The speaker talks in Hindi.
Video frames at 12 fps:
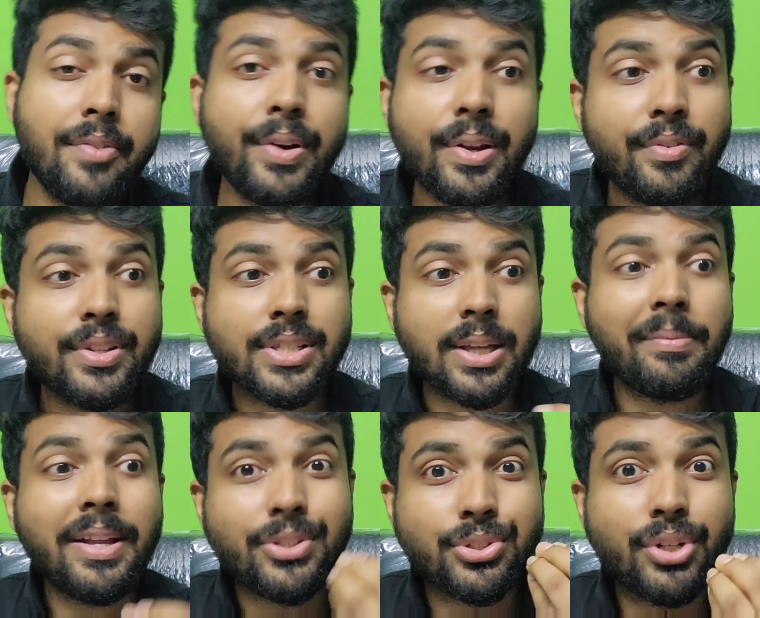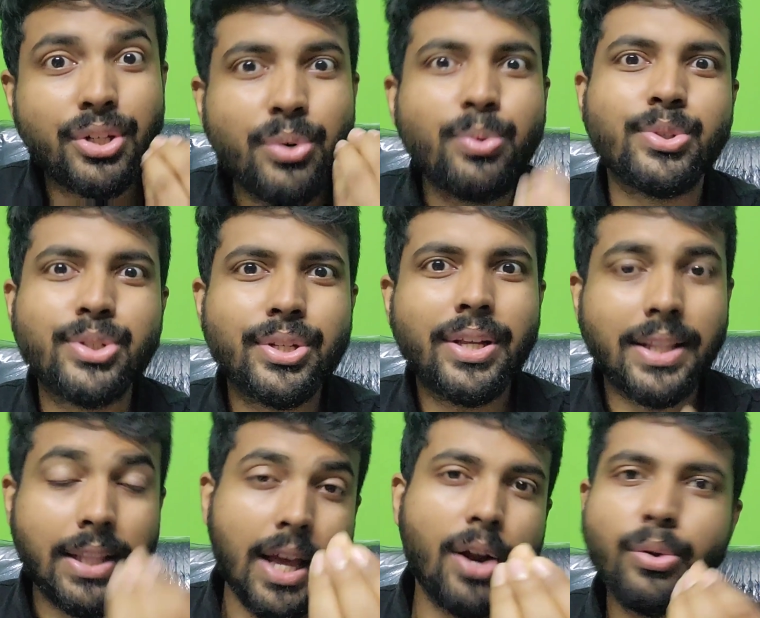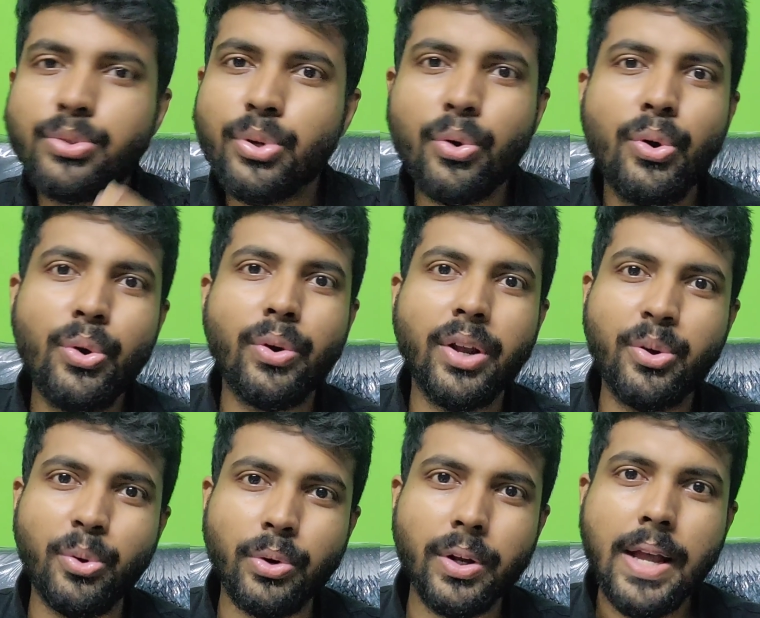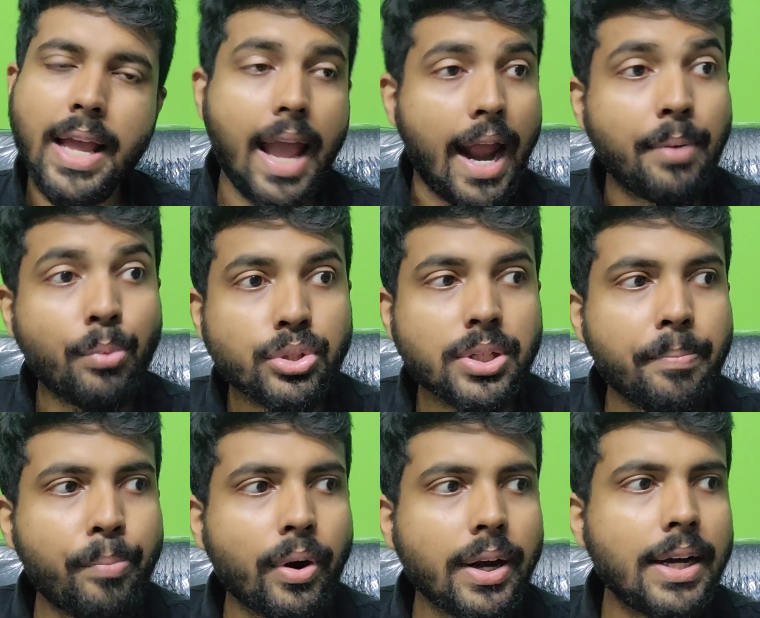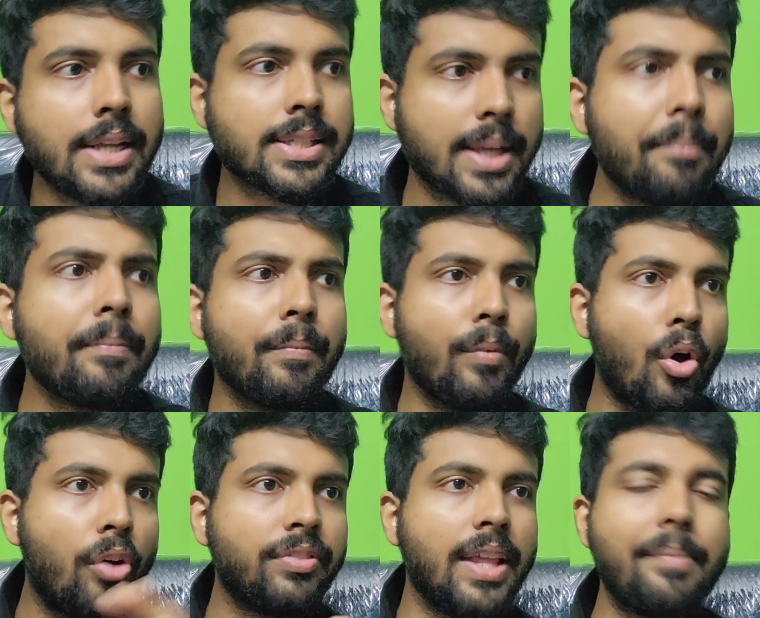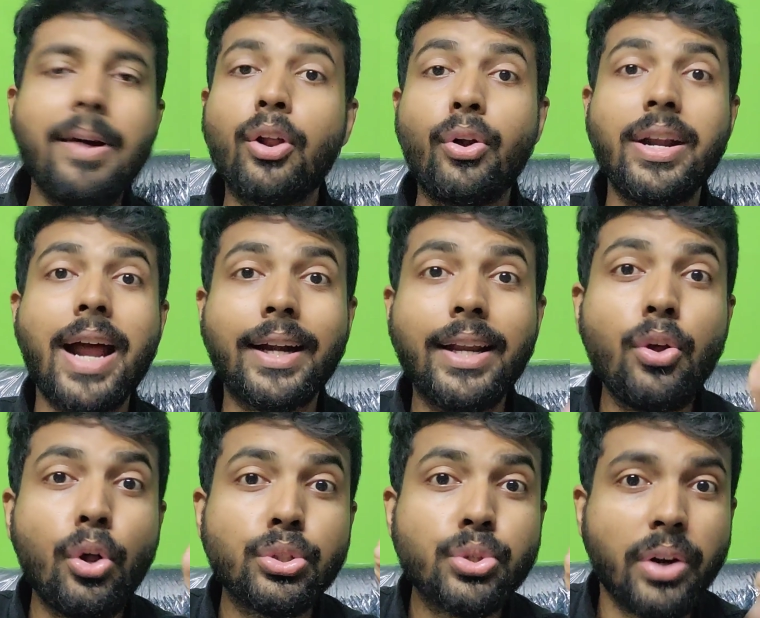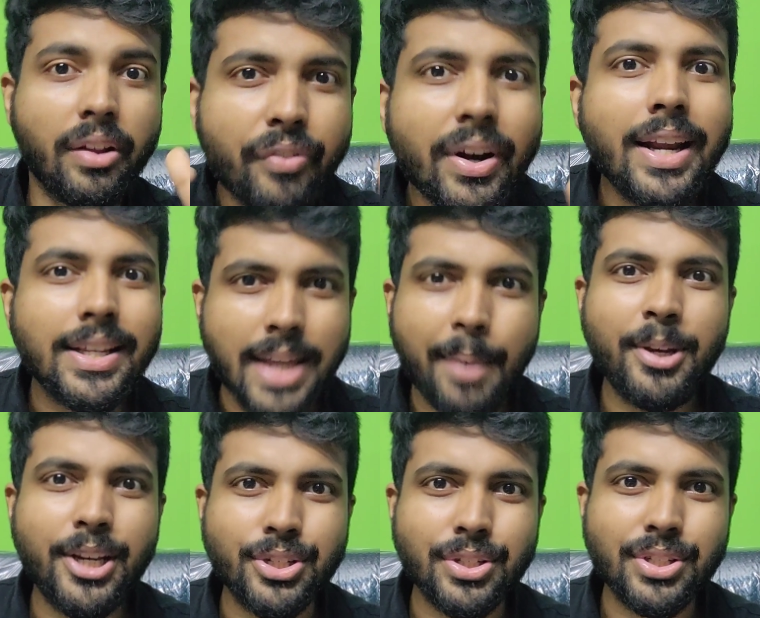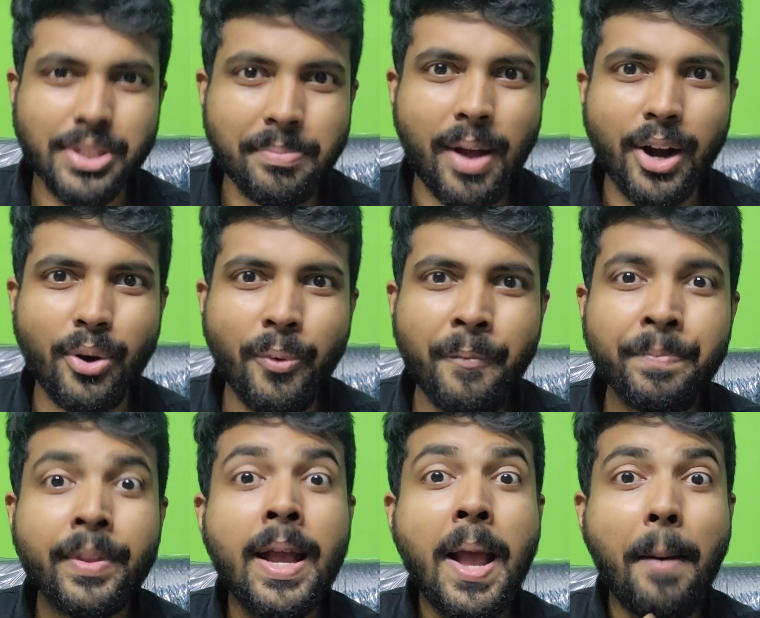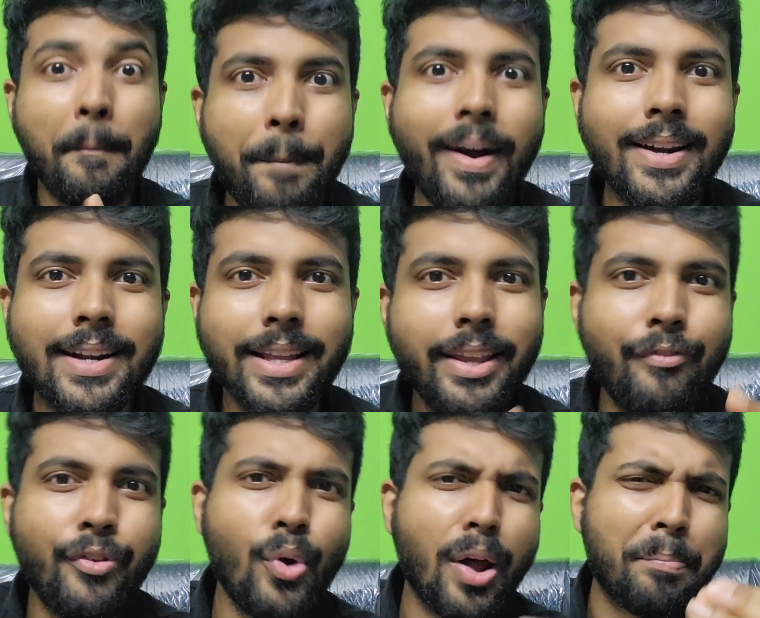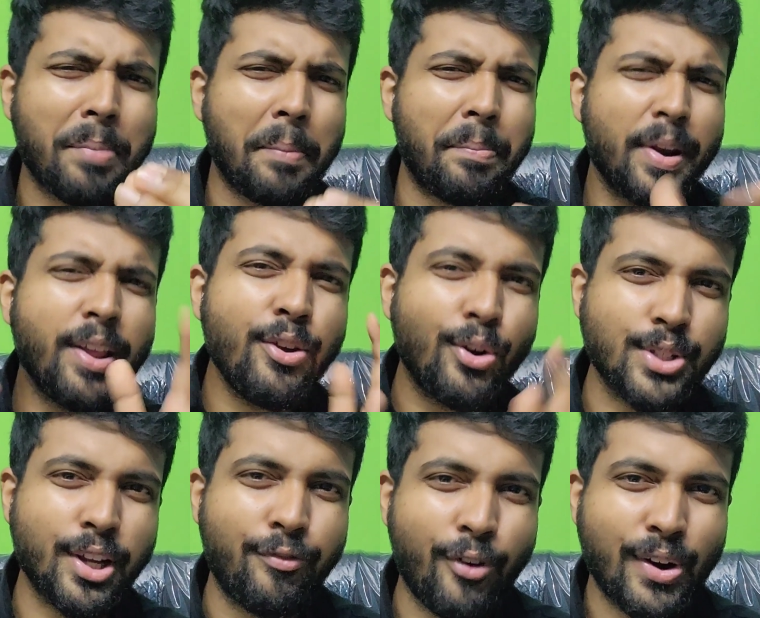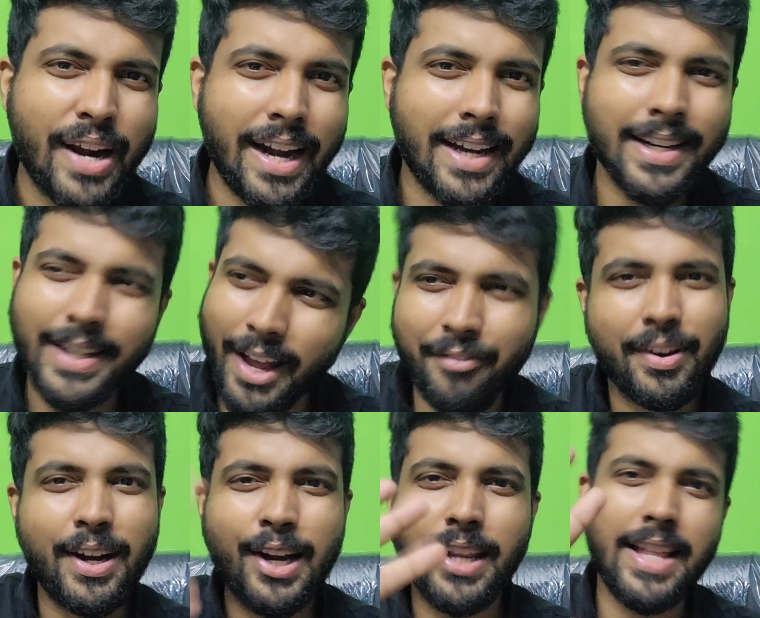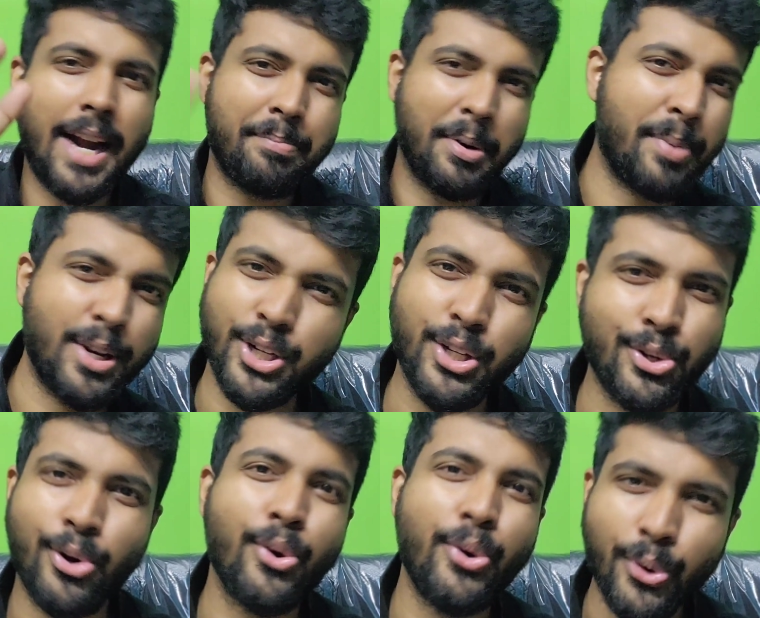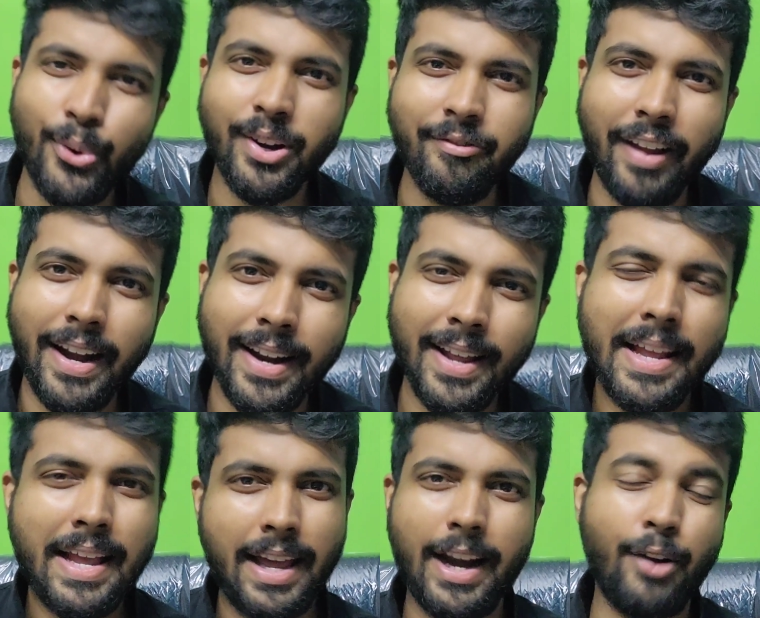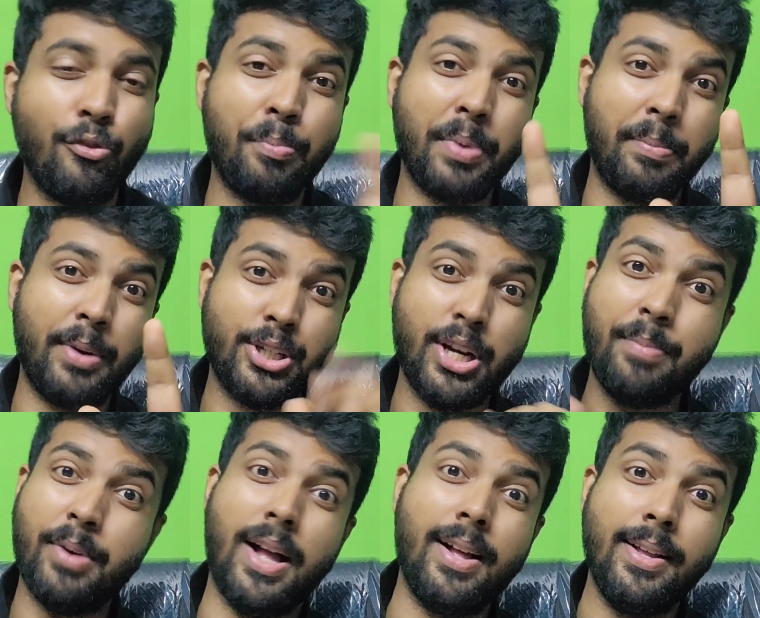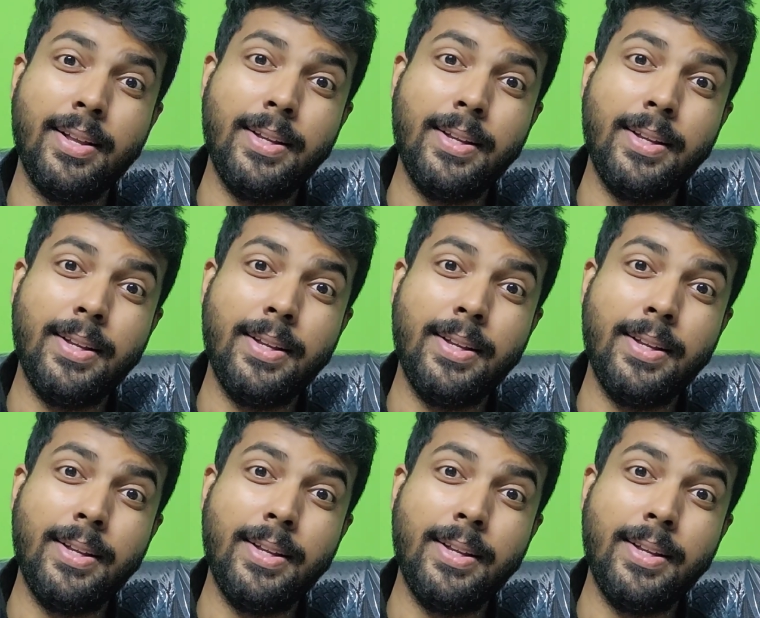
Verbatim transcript: इवन इवन सम इंस्टीट्यूट दे आर ऑल्सो गोइंग टू रिक्रूट एंड मोस्ट इंपॉर्टेंटली सम ऑफ देम आर कंडक्टिंग ऑल्सो डिफरेंट एग्जामिनेशन मान लो बट इफ यू आर प्रिपेयरिंग योर सेल्फ फॉर गेट डेफिनेटली दैट प्रिपरेशन इज नॉट गोइंग टू गो इन वेन राइट वो प्रिपरेशन आपका